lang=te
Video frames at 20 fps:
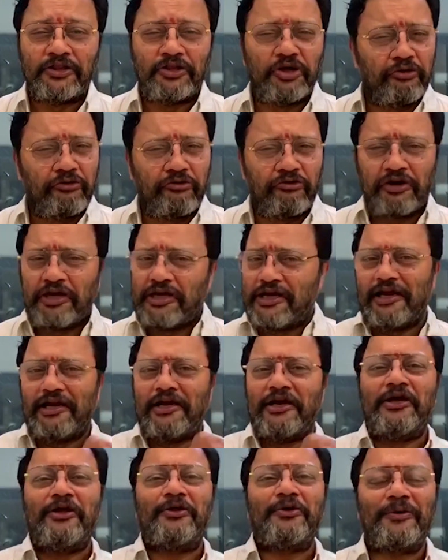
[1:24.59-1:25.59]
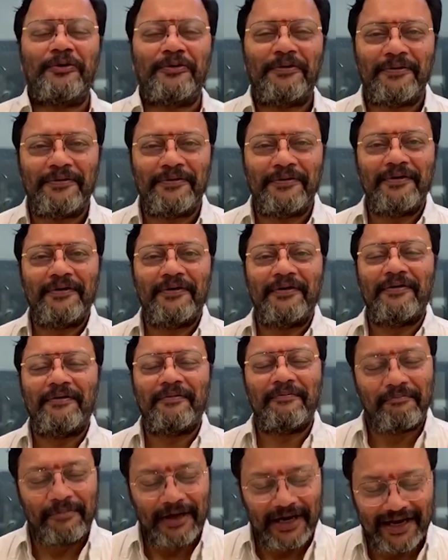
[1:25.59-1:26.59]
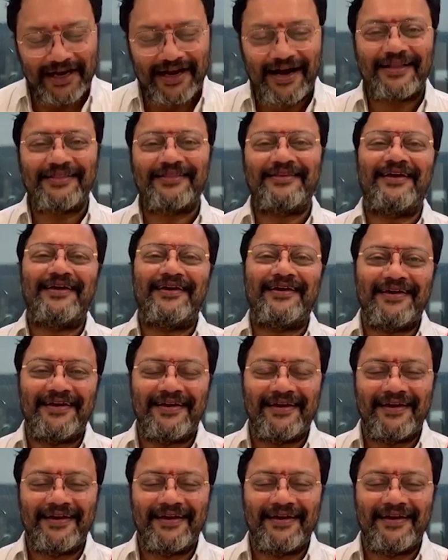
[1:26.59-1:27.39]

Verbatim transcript: ద రియల్ హీరో మన గాంధీ